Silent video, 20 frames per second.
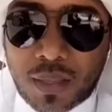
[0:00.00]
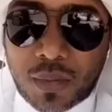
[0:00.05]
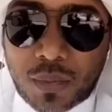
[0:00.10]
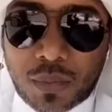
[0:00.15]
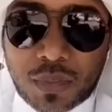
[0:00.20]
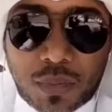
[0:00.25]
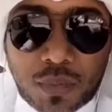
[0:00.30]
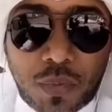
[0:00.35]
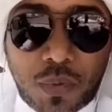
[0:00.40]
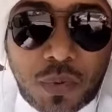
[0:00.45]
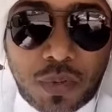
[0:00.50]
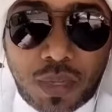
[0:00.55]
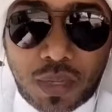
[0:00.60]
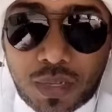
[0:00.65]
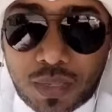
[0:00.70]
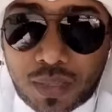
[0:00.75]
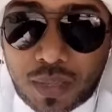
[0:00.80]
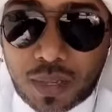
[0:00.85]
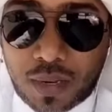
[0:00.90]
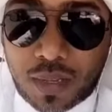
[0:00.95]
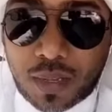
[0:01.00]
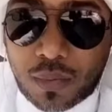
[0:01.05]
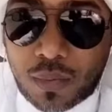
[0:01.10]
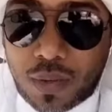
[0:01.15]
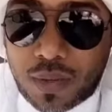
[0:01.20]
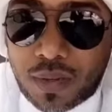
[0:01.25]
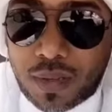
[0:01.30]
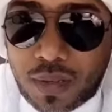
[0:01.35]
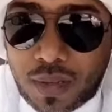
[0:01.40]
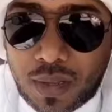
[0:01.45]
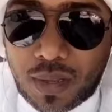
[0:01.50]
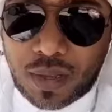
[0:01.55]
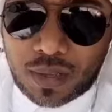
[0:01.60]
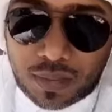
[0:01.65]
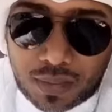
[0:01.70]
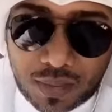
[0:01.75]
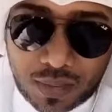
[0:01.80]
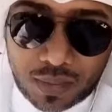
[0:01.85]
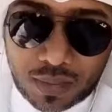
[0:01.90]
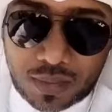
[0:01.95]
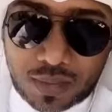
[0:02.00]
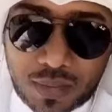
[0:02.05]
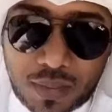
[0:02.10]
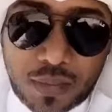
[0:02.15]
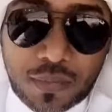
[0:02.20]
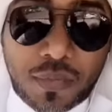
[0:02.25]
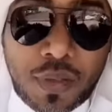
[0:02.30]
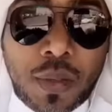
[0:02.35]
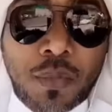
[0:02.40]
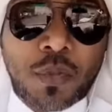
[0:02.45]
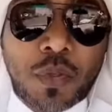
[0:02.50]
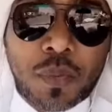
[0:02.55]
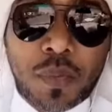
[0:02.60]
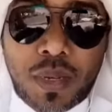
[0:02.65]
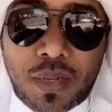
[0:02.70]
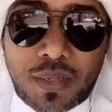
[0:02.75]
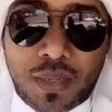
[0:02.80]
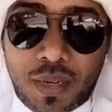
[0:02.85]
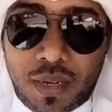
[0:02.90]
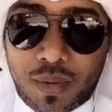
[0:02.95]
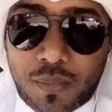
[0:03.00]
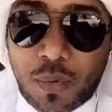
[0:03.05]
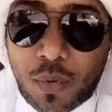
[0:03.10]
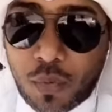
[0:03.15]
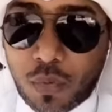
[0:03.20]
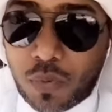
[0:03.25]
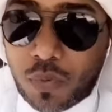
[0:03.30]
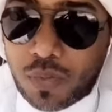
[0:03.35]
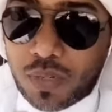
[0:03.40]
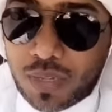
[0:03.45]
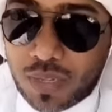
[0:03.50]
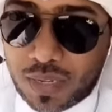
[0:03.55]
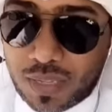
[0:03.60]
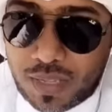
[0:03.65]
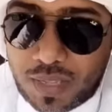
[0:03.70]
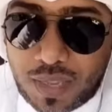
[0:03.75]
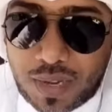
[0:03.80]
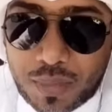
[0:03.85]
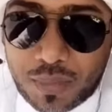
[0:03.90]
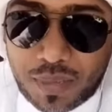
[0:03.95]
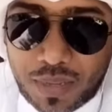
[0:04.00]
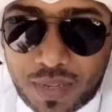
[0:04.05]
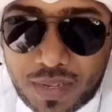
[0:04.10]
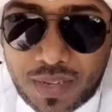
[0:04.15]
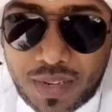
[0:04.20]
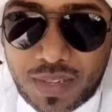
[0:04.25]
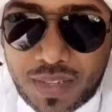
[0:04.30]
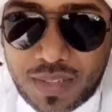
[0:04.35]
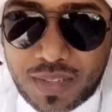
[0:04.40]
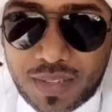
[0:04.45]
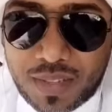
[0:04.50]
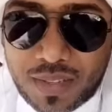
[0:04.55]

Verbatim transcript: واسمحوا لي على الاطاله يا اخوان اعتقد فهمتم معنى الموضوع اللي انا تكلمت عنه